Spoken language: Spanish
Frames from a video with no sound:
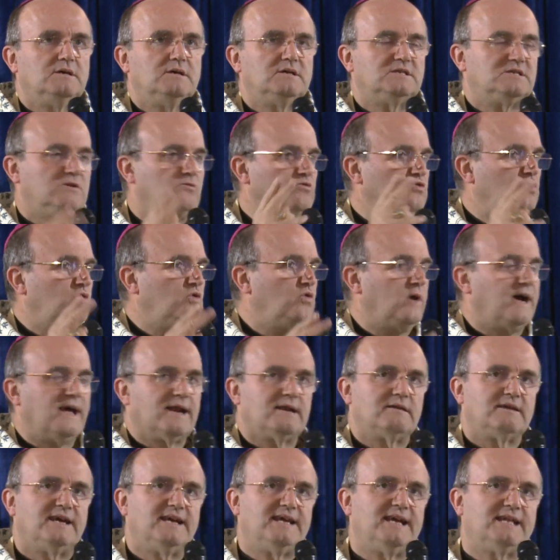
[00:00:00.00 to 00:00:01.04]
Segundo
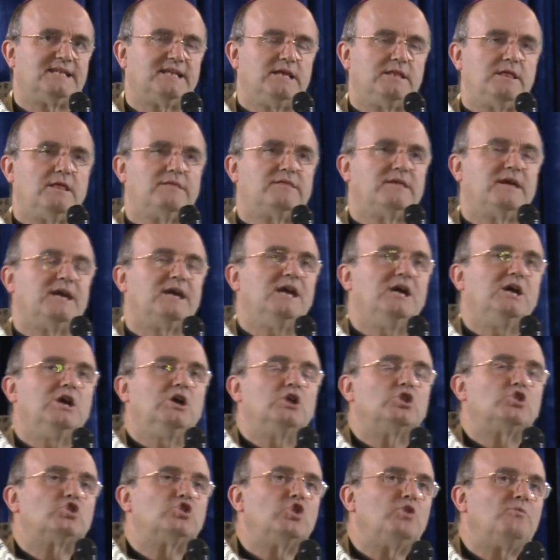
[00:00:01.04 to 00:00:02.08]
lugar, ella te dice,
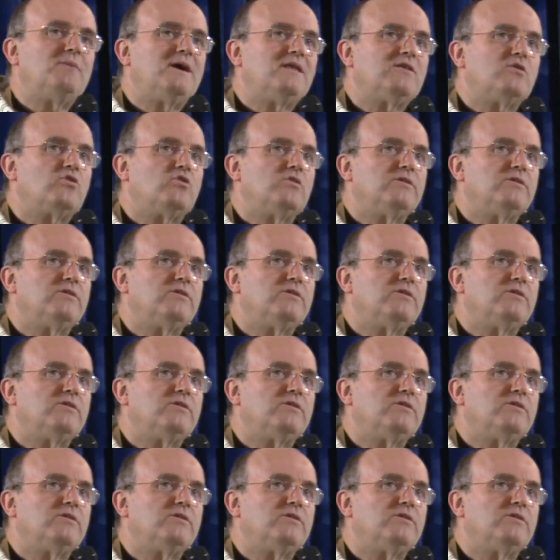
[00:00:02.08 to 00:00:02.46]
toma